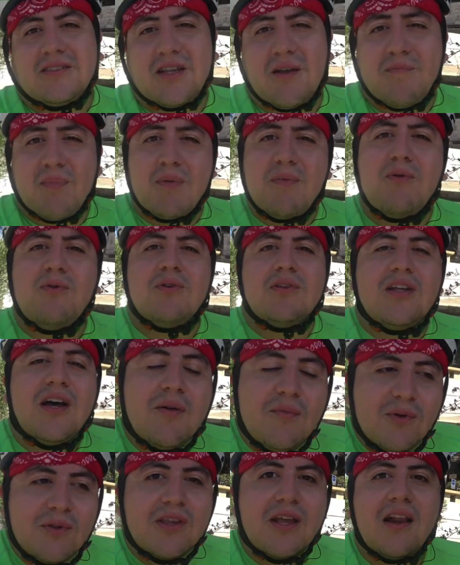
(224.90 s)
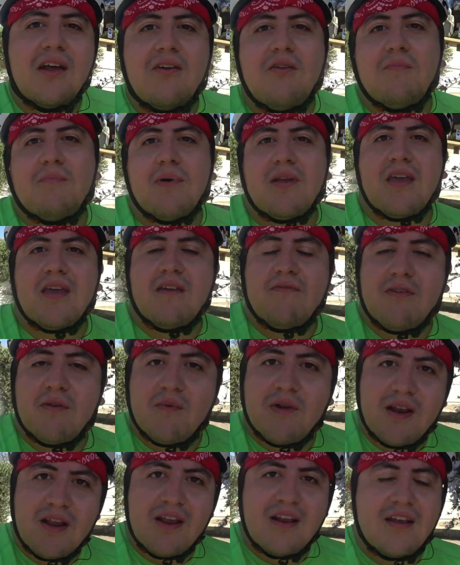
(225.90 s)
Siempre me ha gustado mucho la compañía
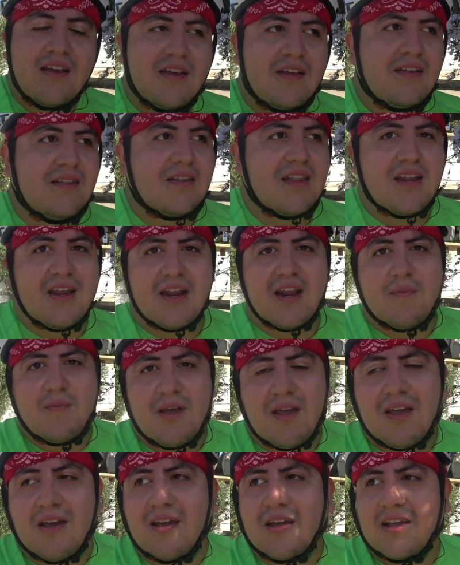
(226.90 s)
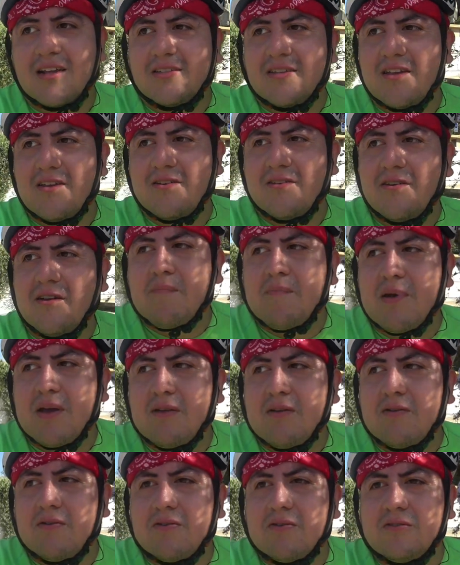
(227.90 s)
femenina, tener amigas, qué sé yo.
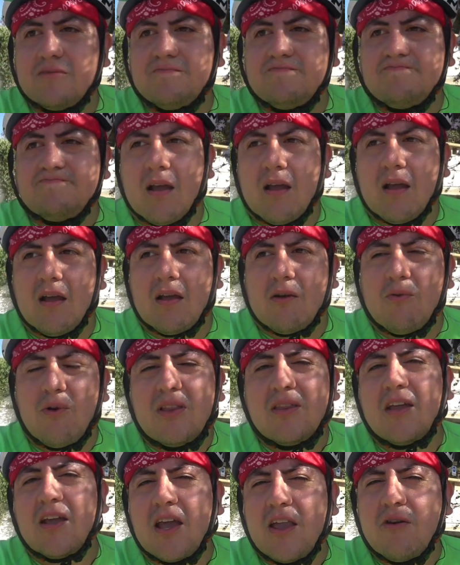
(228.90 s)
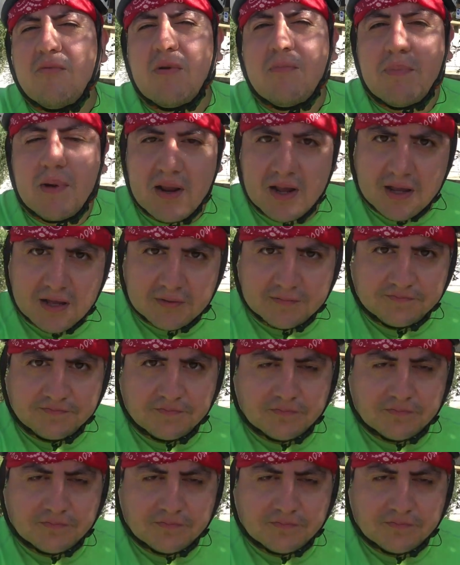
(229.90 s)
Pero mm, eh, cuesta que yo me empareje.